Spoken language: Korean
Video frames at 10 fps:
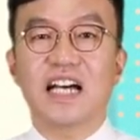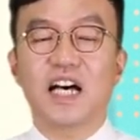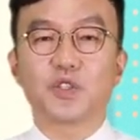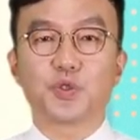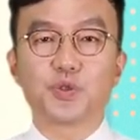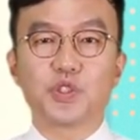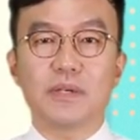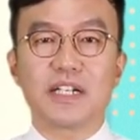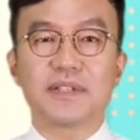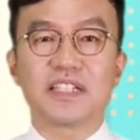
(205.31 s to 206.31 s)
자,
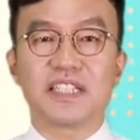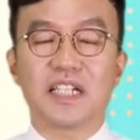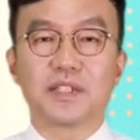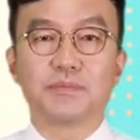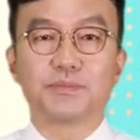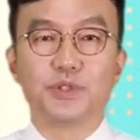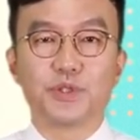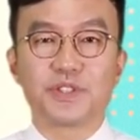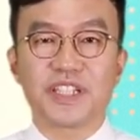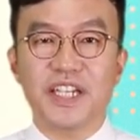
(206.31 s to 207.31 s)
중국어 발음의 특징,
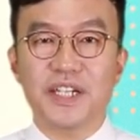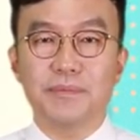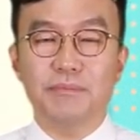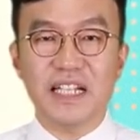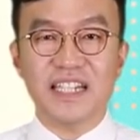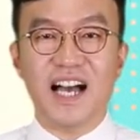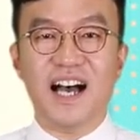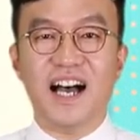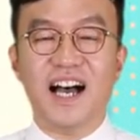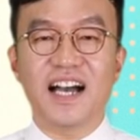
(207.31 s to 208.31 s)
불규칙이
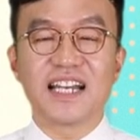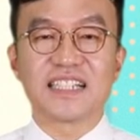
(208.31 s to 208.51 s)
많다.